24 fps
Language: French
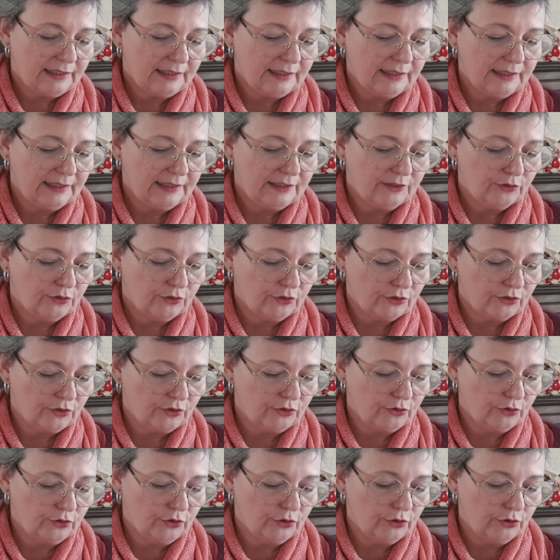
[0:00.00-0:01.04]
Alors,
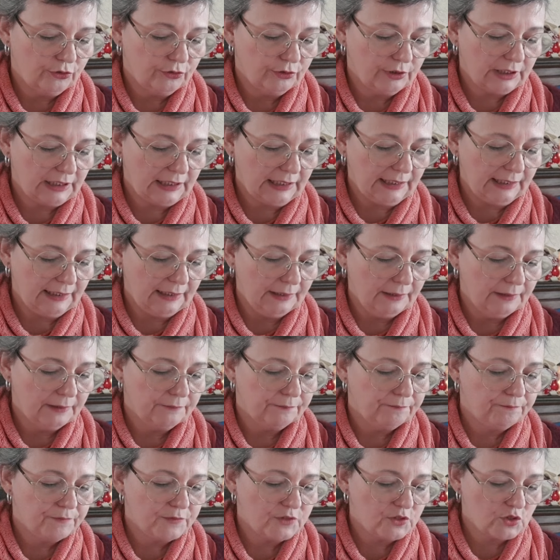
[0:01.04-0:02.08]
le coloris,
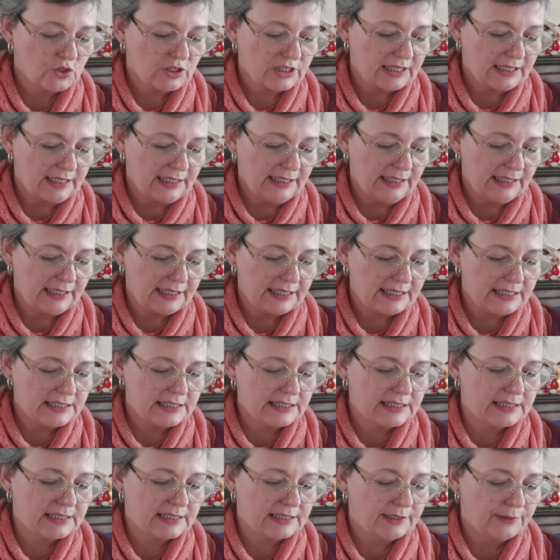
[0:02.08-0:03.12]
ce serait
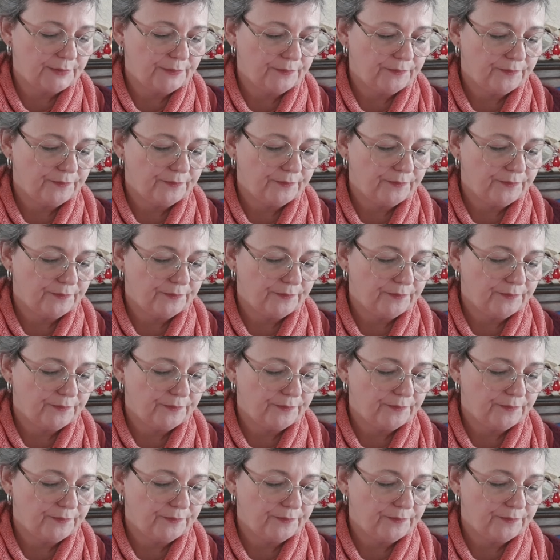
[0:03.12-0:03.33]
iris.